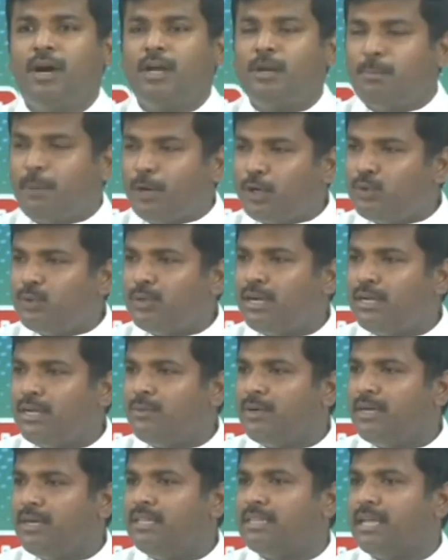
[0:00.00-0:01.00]
వారు
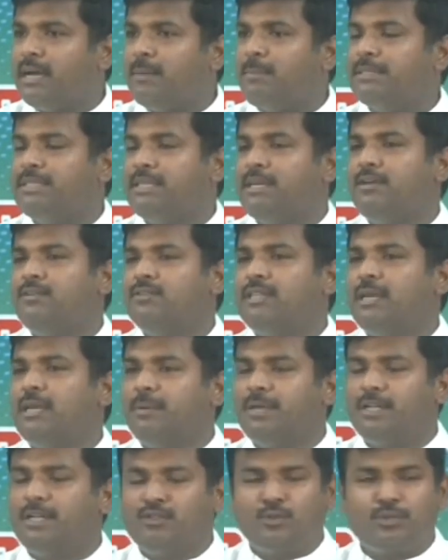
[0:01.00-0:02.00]
పడుతున్నటువంటి తాపత్రయం
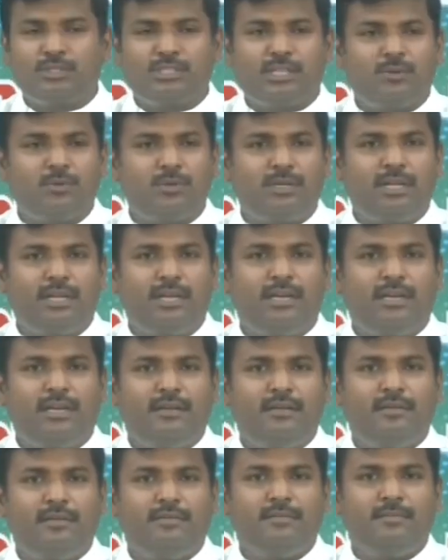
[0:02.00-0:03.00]
తపన చూస్తూ ఉంటే
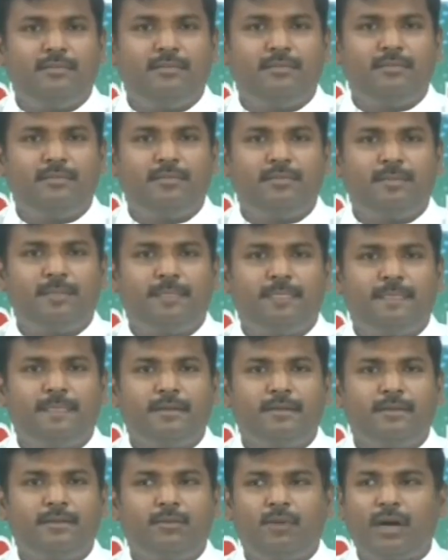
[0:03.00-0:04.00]

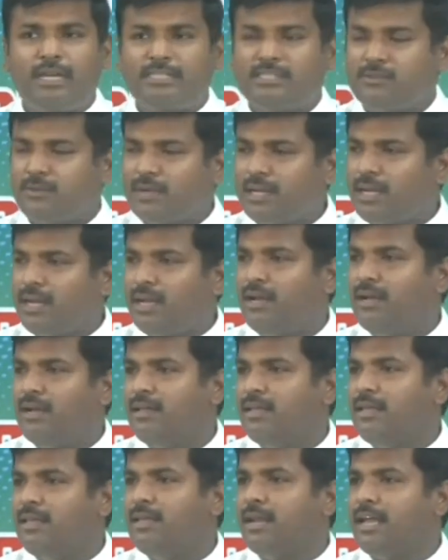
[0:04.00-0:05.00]
వాస్తవంగా
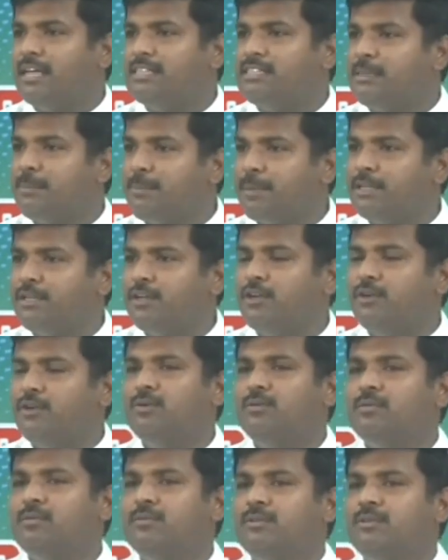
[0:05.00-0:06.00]
ఈ రాష్ట్ర ప్రజలు
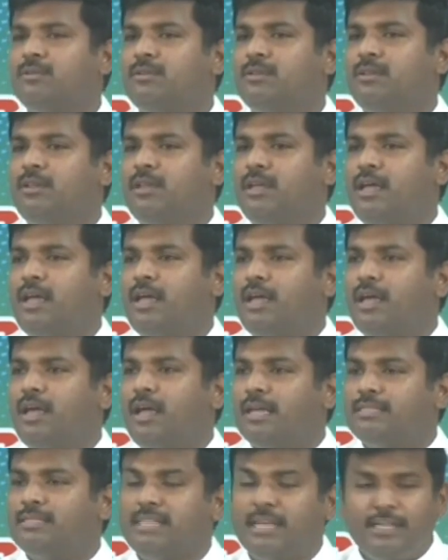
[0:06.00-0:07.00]

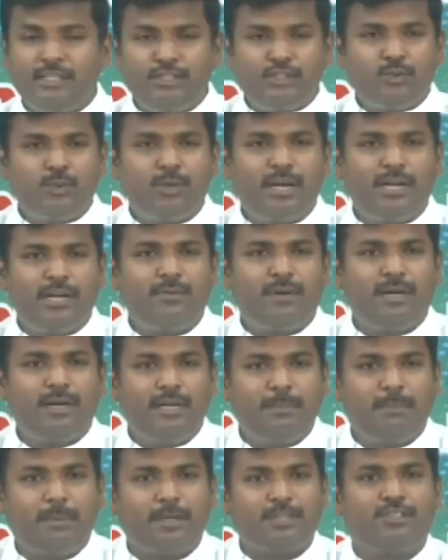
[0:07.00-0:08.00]

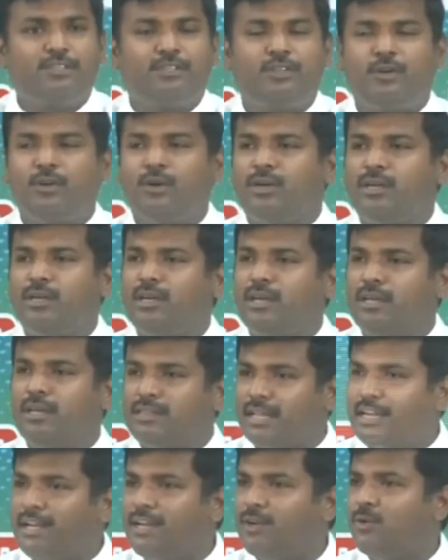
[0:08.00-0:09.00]
అసహించుకునేటువంటి పరిస్థితుల్లోకి
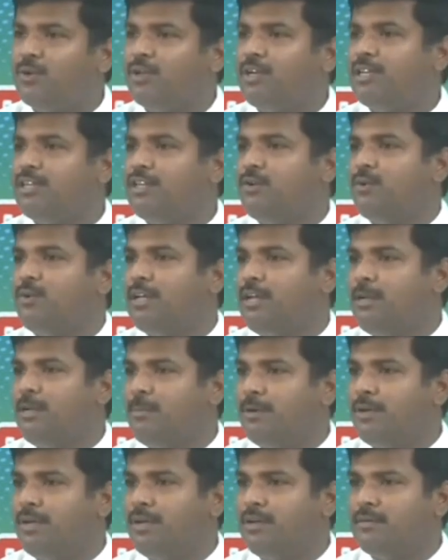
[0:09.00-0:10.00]
తల్లి కొడుకులు ఇద్దరు కూడా
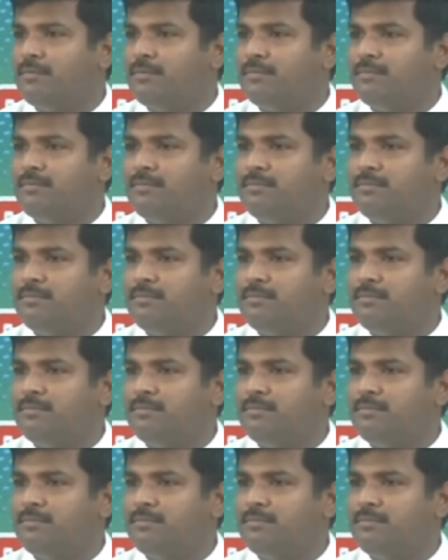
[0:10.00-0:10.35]
వెళ్ళిపోయారు